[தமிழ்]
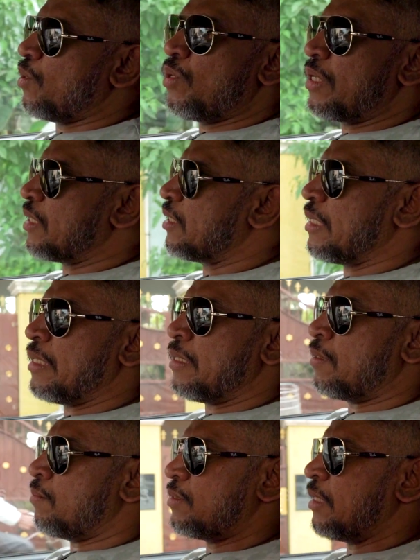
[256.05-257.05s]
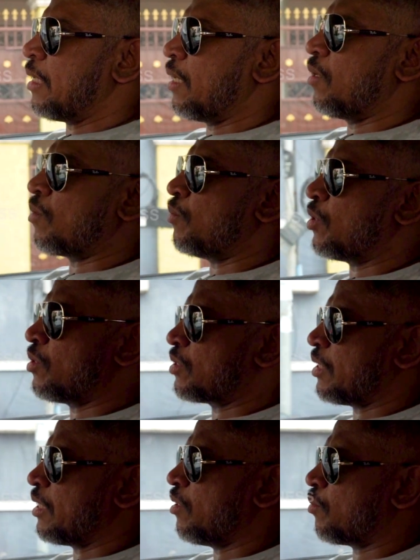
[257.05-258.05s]
அவருக்கு எந்த சென்ட்ரல் கவர்மெண்ட்டோ
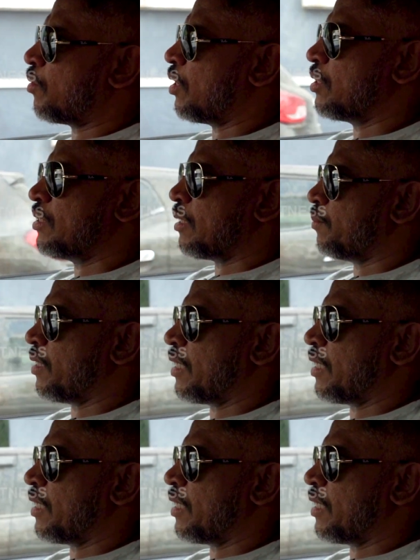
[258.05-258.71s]
ஸ்டேட் கவர்மெண்ட்டில் ஜாப்